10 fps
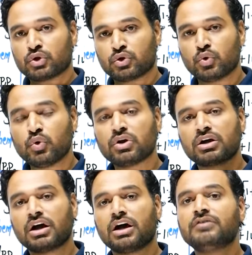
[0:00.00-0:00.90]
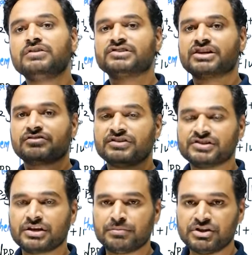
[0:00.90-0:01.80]
दो कर्व्ड
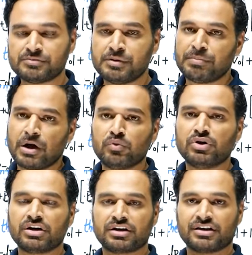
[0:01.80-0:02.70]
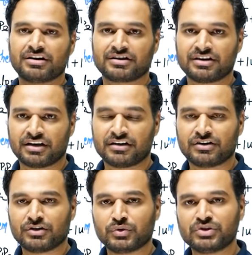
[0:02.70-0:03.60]
सरफेस के बीच में बाउंड करके रख दिया
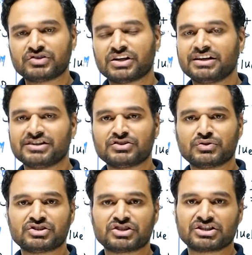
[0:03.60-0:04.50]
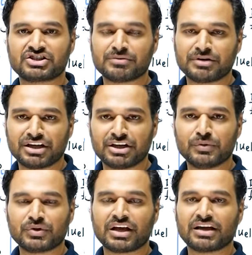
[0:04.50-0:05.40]
तो इस तरीके से जो स्ट्रक्चर बनेगी
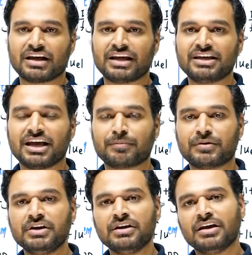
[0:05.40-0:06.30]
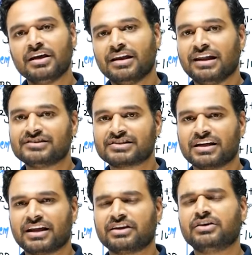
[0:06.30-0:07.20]
वो क्या कहलाएगी आपकी लेंस
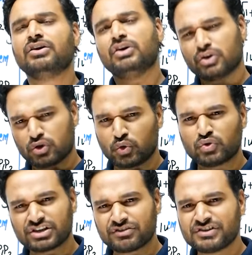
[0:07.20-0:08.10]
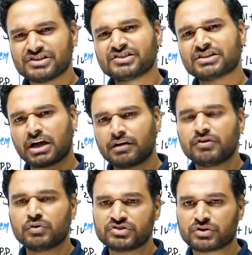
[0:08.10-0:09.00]
कहलाएगी दोनों सर्फेसिस
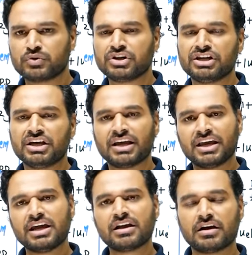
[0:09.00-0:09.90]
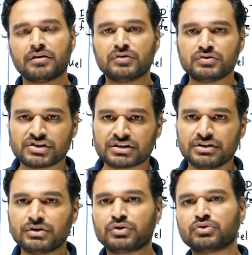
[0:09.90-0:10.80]
कर्व्ड हो जरूरी नहीं है एक कर्व्ड हो
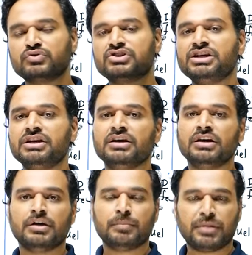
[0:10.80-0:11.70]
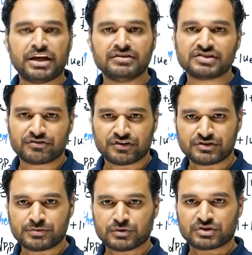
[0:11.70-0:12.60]
सकती है और दूसरी प्लेन
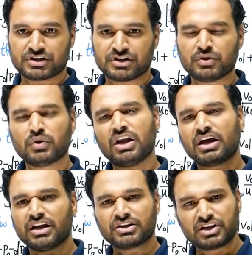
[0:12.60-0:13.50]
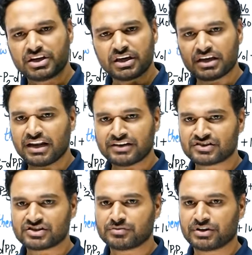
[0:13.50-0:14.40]
सरफेस भी हो सकती है तो अलग अलग तरीके के
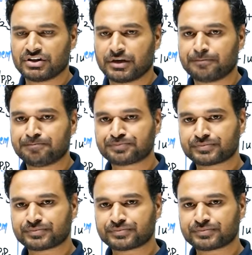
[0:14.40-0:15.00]
लेंसेज बनते हैं